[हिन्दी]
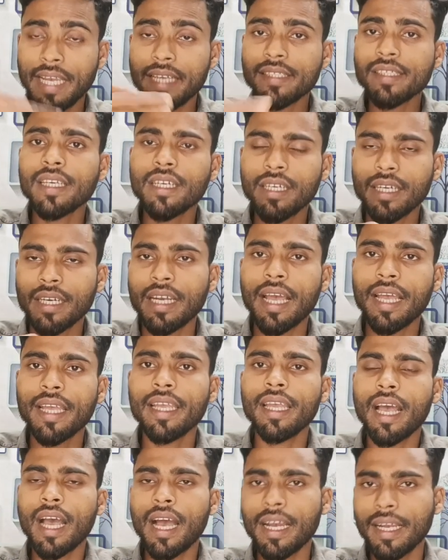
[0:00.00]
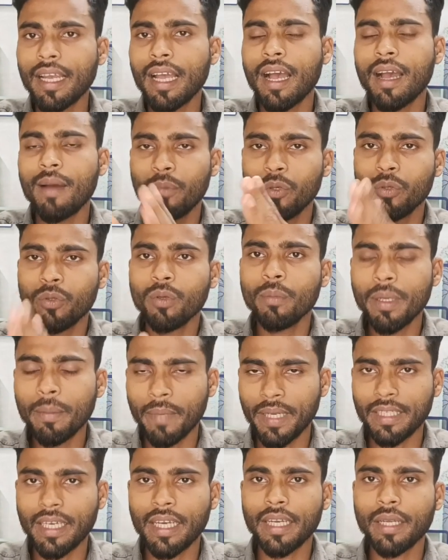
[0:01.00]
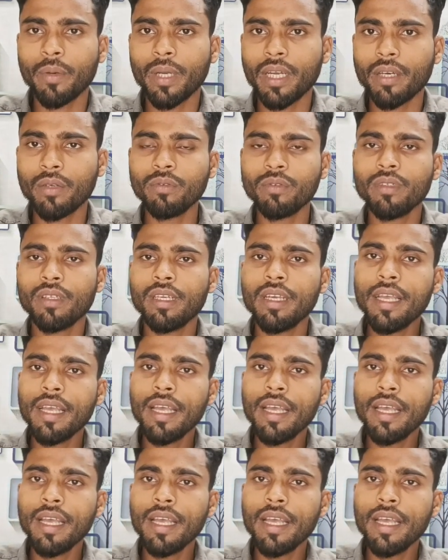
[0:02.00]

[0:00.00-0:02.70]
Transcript: कैसे करना है आगे आप लोगों को मैं बताने वाला हूँ